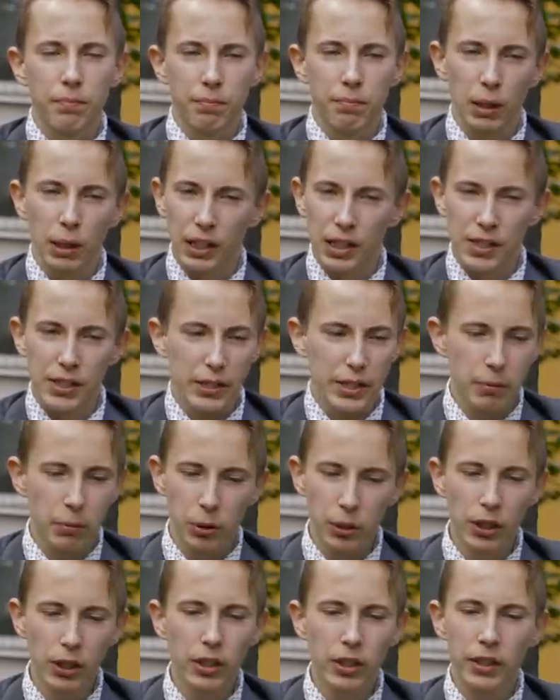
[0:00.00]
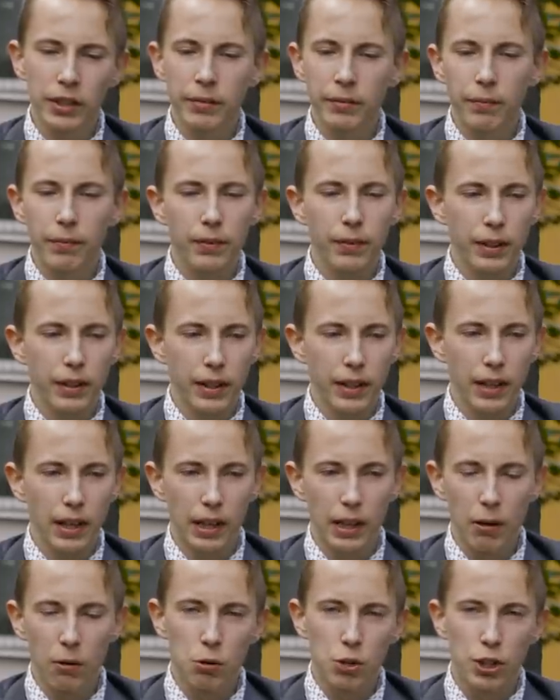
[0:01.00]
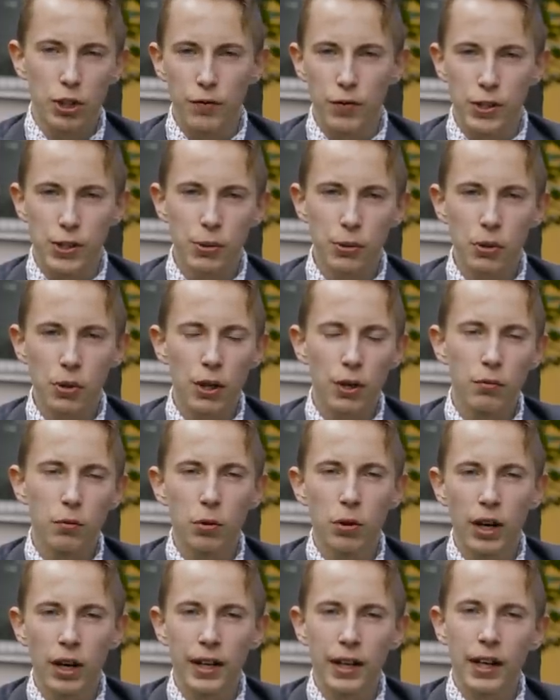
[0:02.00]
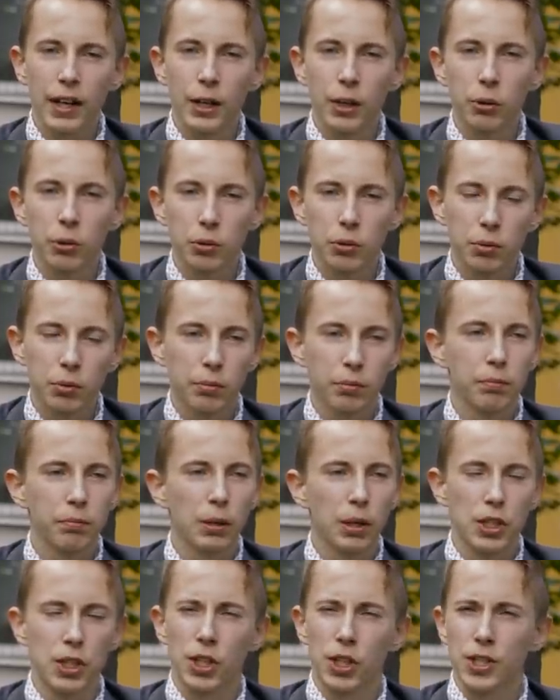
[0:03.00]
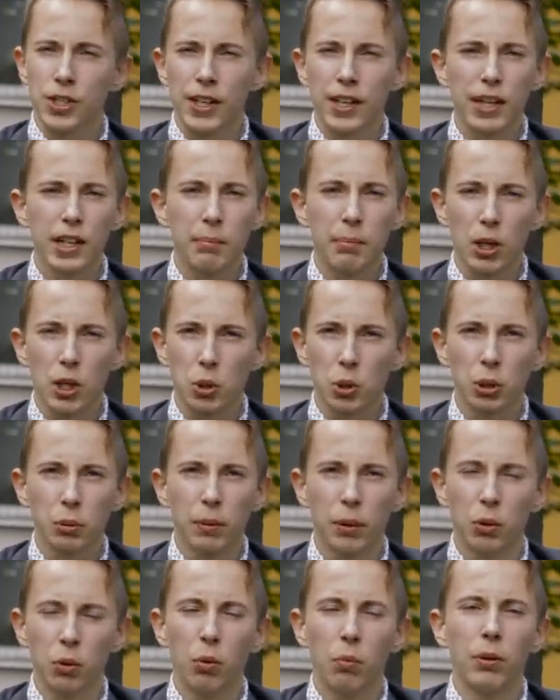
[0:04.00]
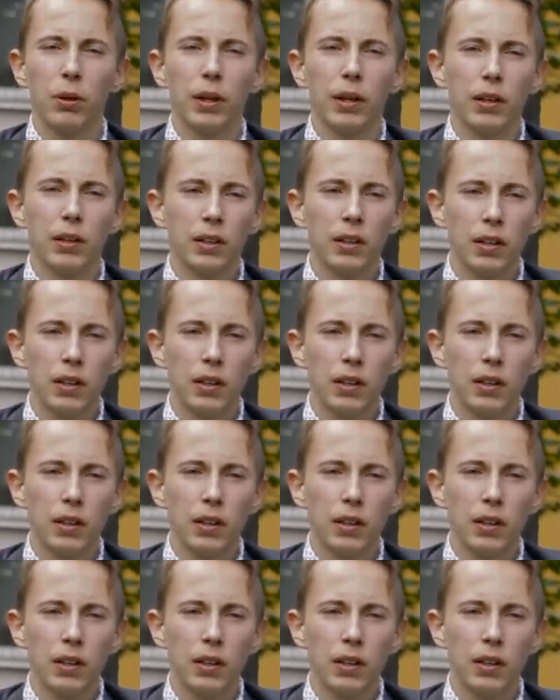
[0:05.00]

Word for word: приносилась бутылка, и она уже веселая, в угаре орет про чертей или про что-то подобное.